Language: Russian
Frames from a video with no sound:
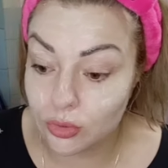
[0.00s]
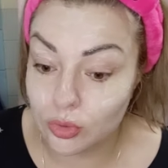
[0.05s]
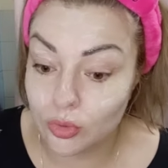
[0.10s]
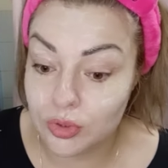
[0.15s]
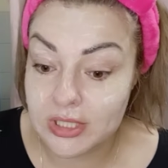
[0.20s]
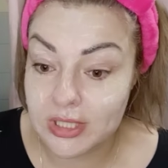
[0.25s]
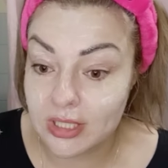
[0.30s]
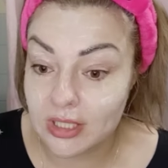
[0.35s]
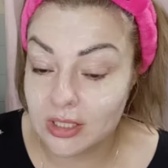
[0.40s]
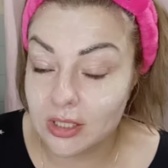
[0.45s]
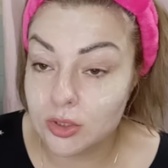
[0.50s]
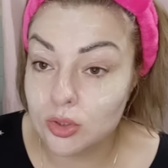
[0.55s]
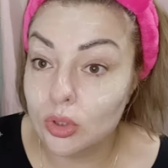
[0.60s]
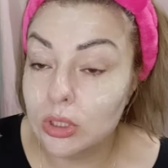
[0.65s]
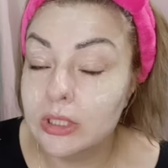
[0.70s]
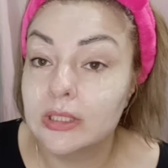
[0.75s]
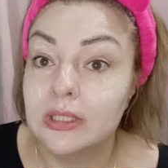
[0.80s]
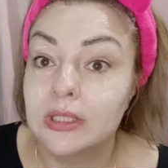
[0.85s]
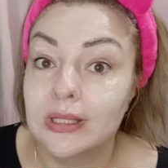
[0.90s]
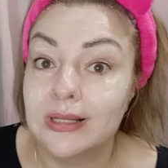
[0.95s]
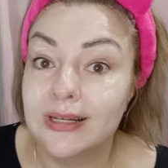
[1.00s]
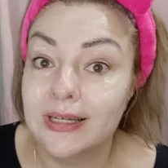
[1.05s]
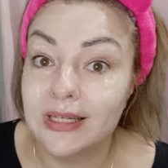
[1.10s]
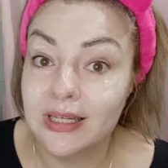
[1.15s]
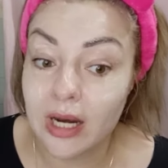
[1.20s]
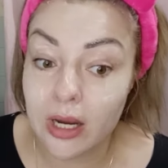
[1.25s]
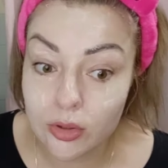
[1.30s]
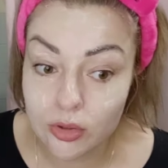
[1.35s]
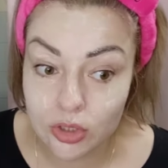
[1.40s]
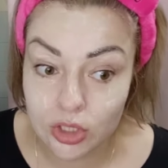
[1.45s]
То есть они настолько
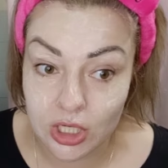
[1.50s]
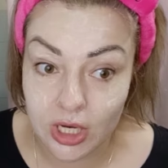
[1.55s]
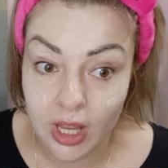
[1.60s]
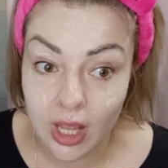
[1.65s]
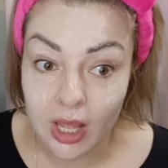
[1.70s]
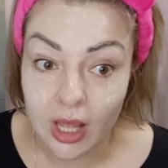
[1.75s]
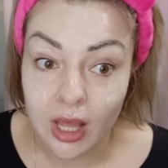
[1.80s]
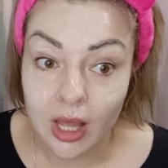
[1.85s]
долгоиграющие,